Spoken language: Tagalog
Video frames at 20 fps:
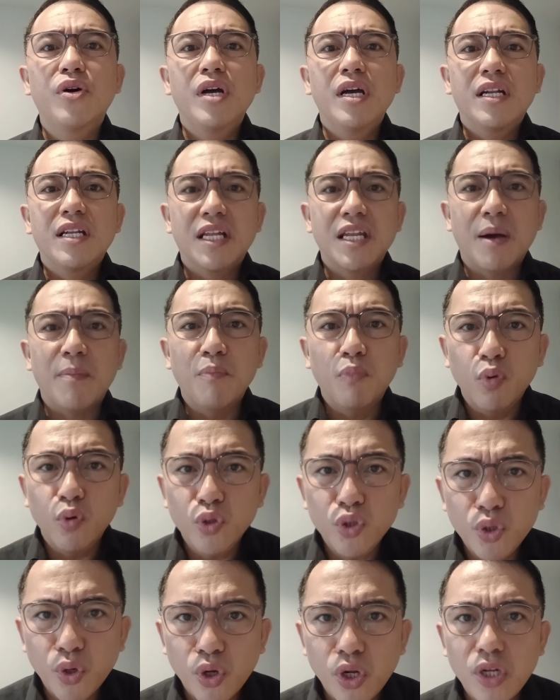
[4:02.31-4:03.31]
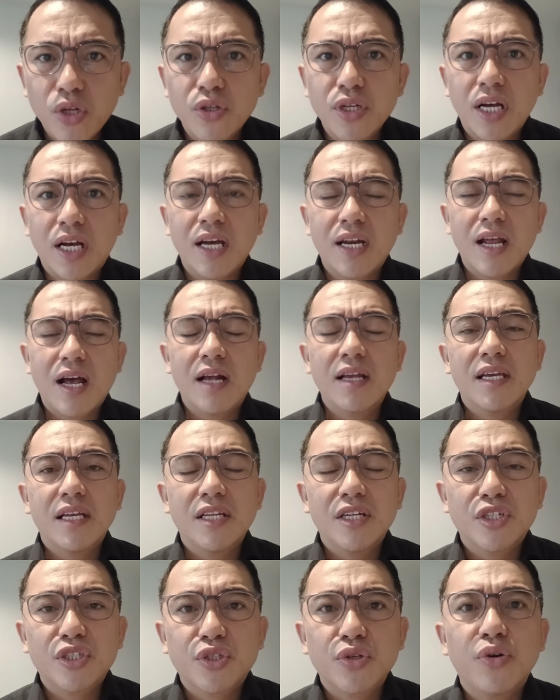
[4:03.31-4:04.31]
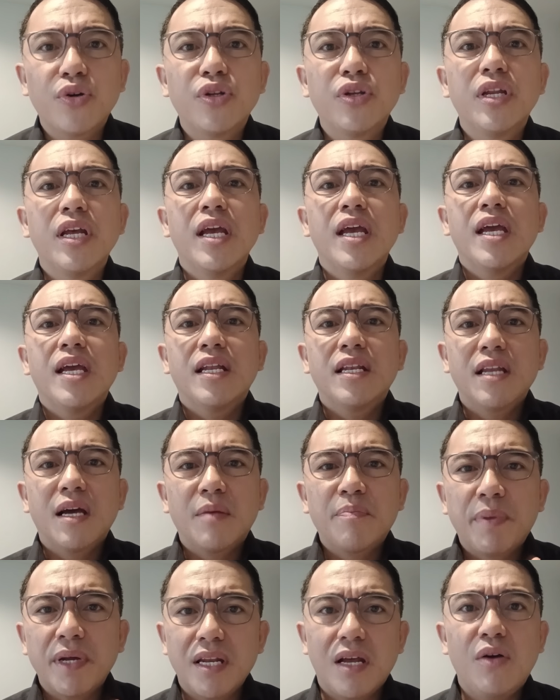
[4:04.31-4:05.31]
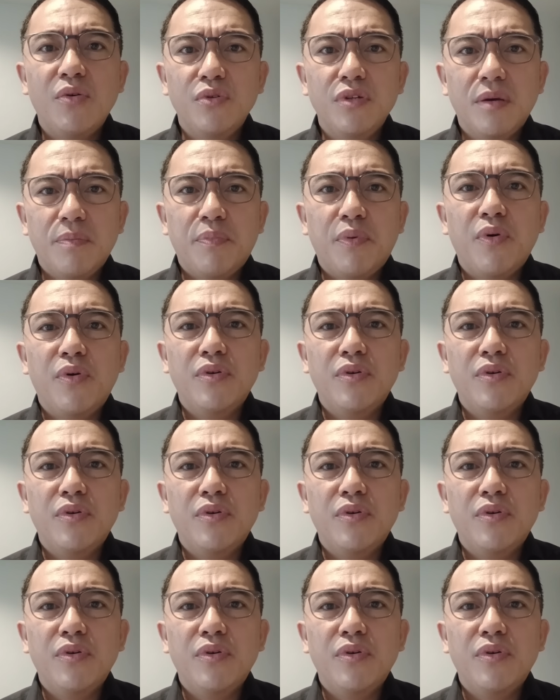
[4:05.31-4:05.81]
na nabudol noong nakaraang eleksyon, na panahon na po